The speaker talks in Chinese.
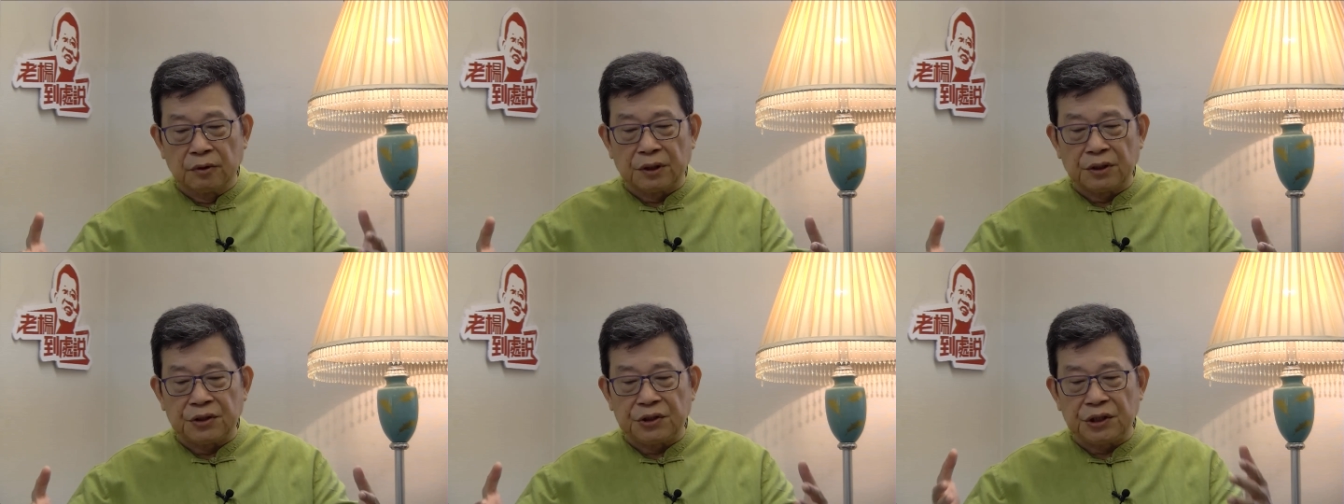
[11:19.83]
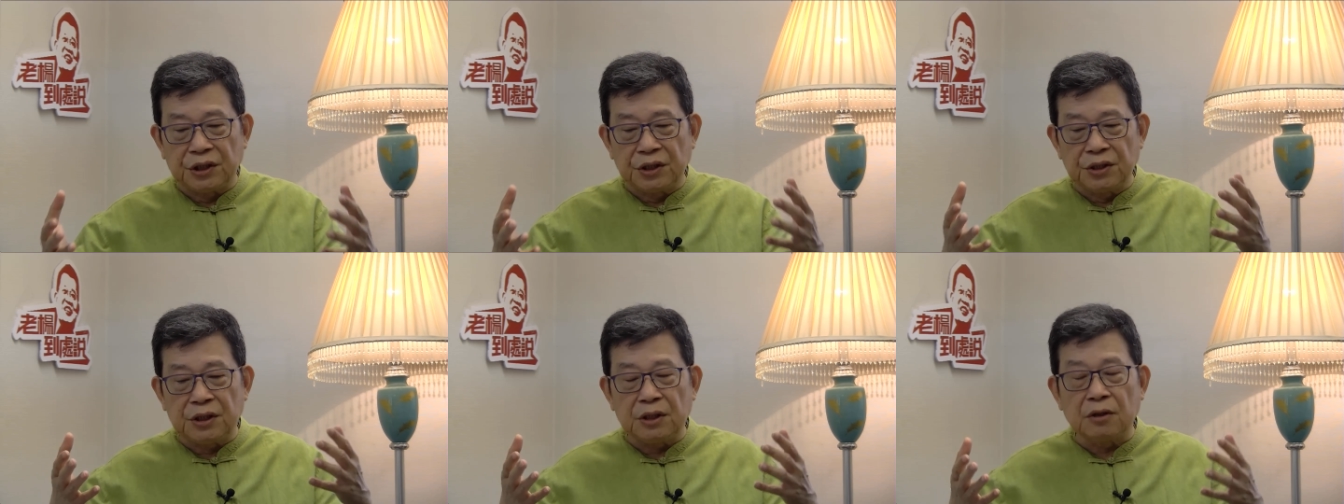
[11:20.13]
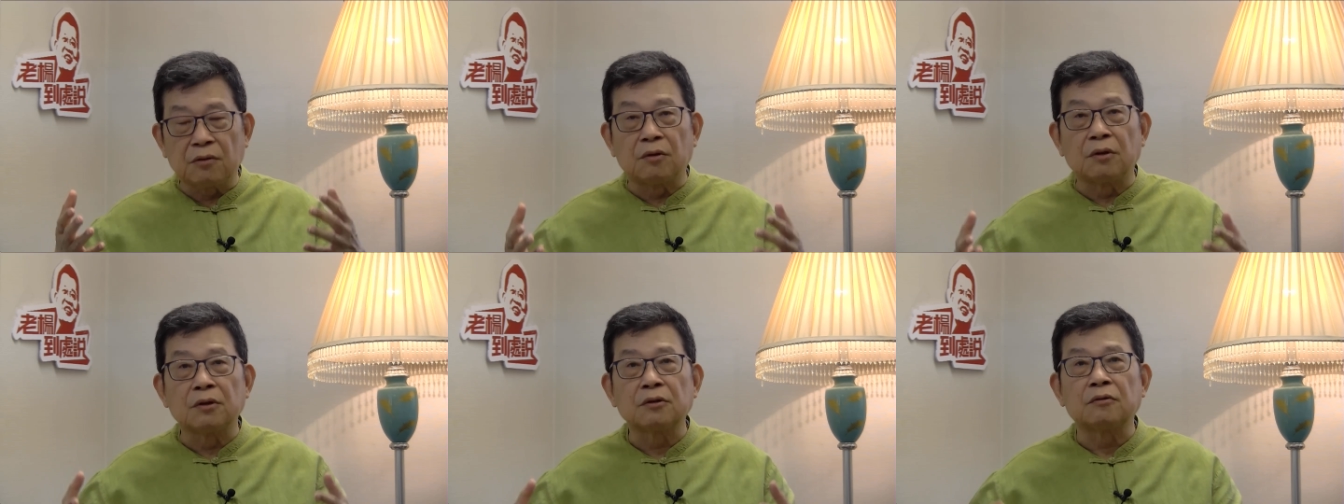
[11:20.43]
经济
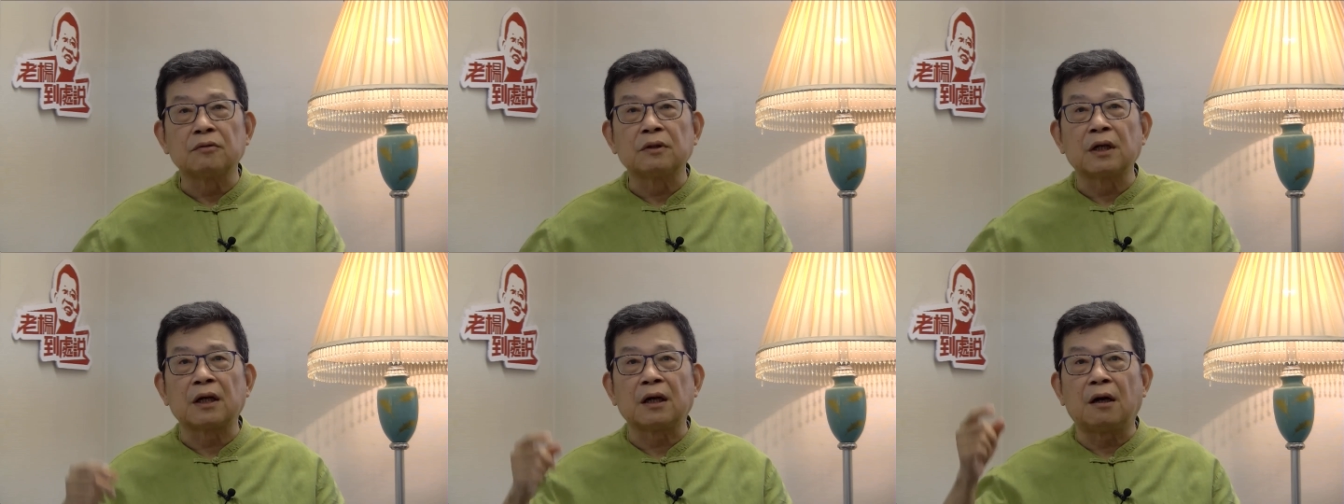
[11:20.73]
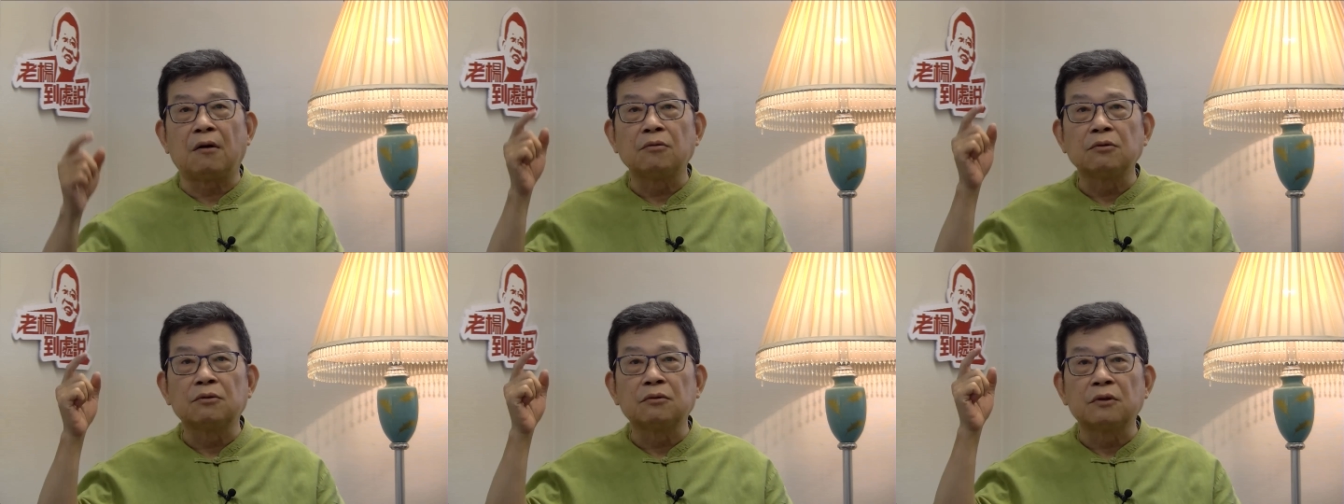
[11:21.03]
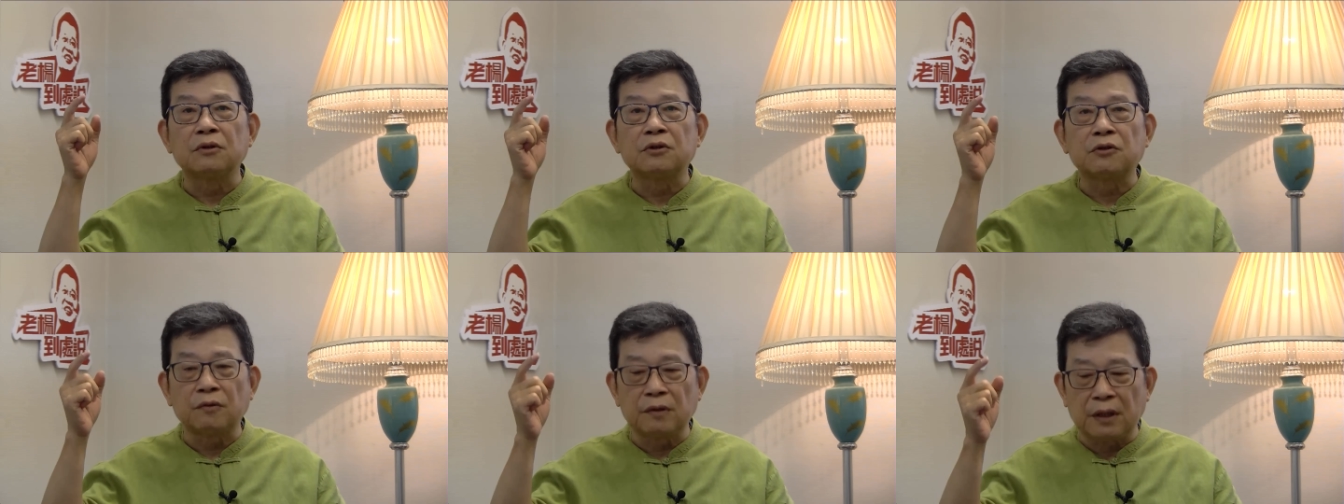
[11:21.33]
活动在高度的
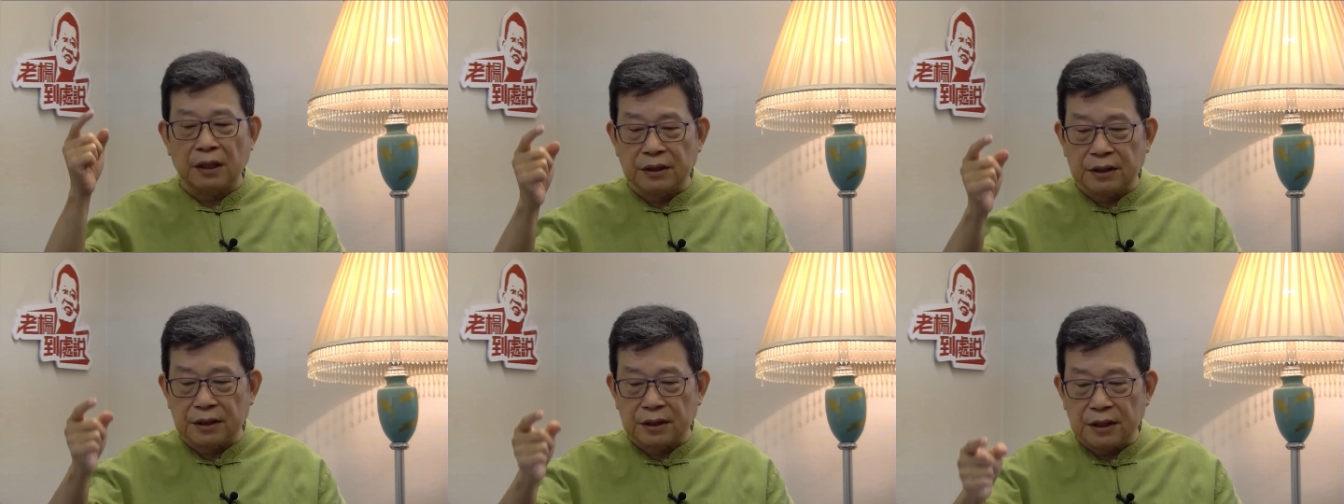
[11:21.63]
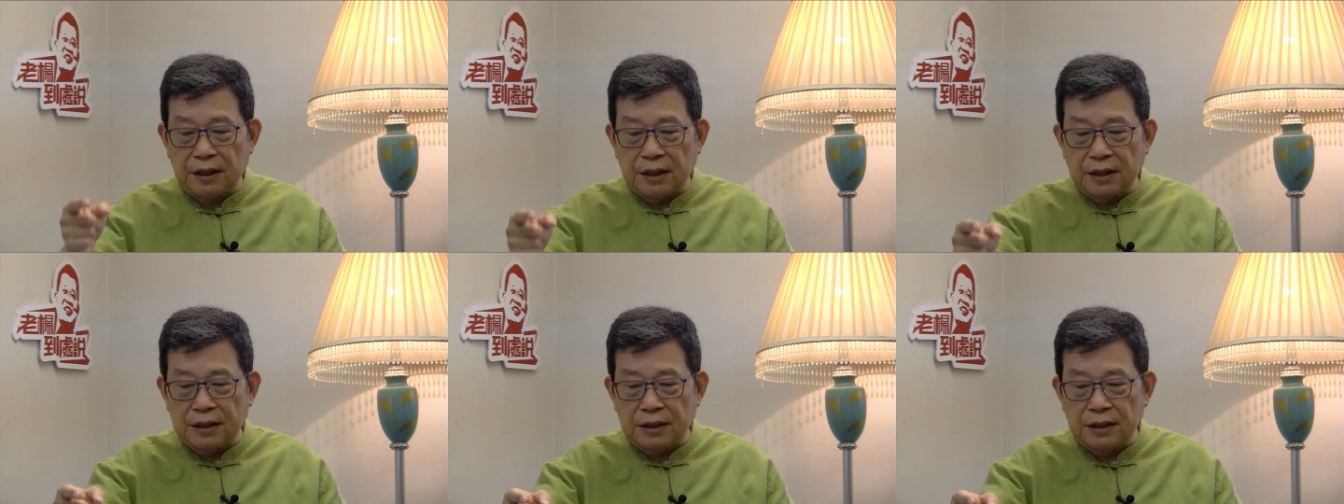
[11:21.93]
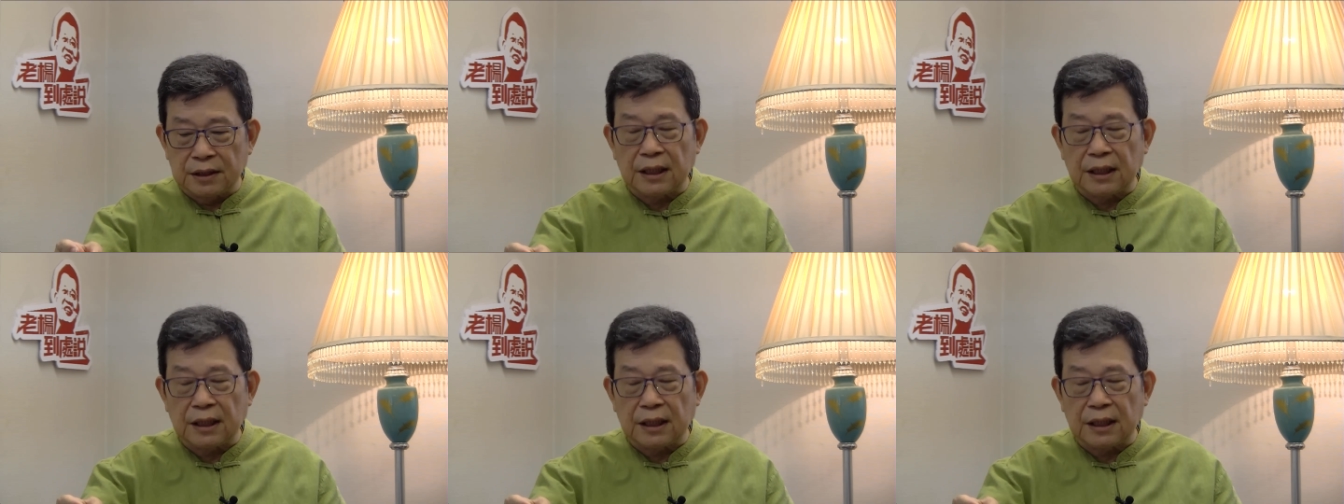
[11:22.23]
中央指令之下，